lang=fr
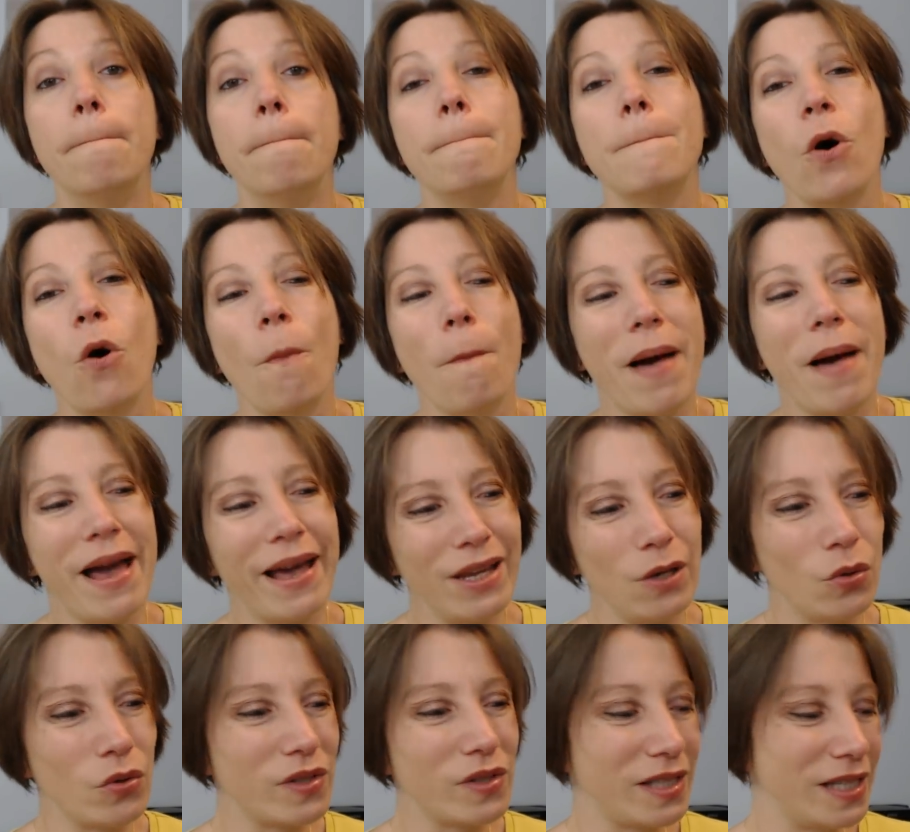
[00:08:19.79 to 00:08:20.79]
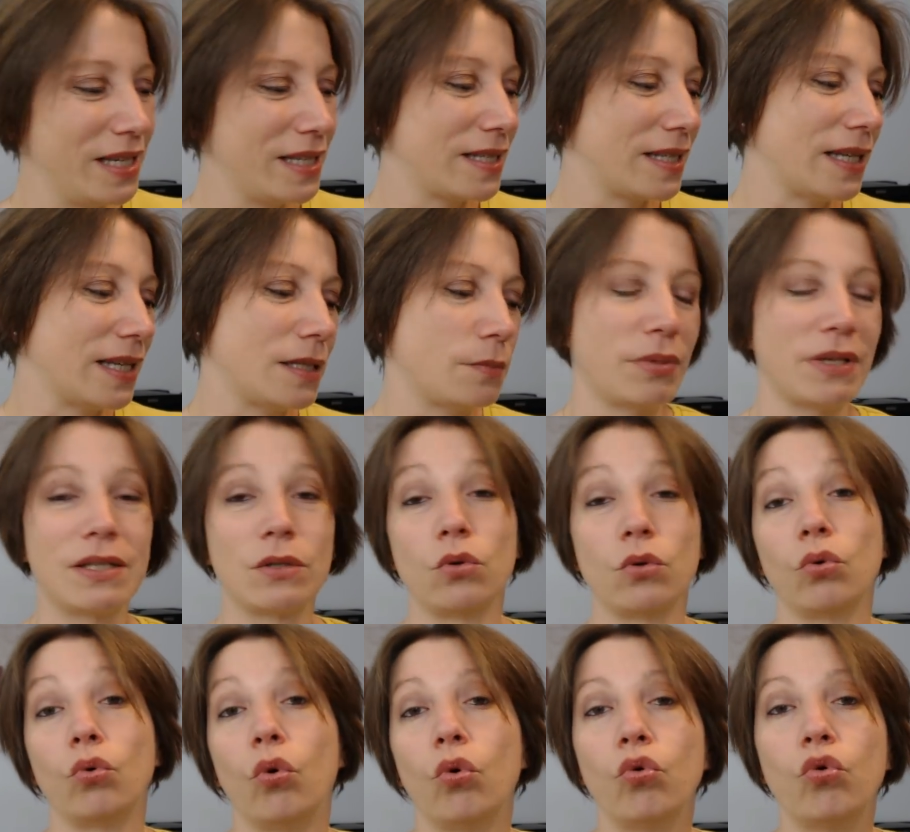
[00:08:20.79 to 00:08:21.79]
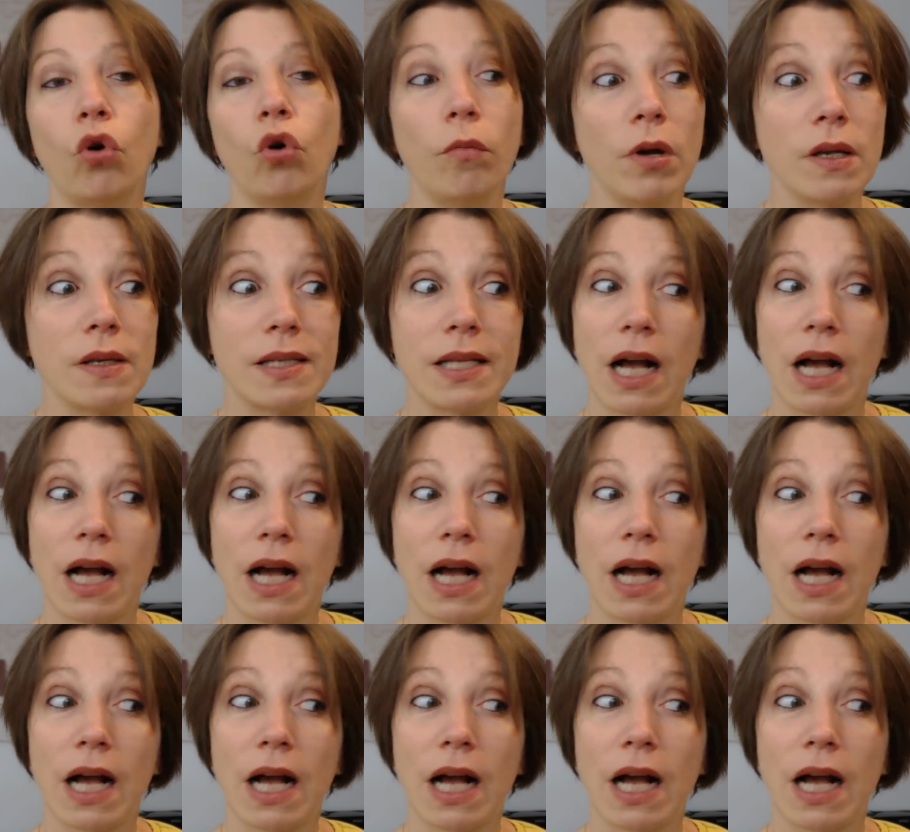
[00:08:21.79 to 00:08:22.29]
Mon mari aussi, cette espèce de gros gourmand,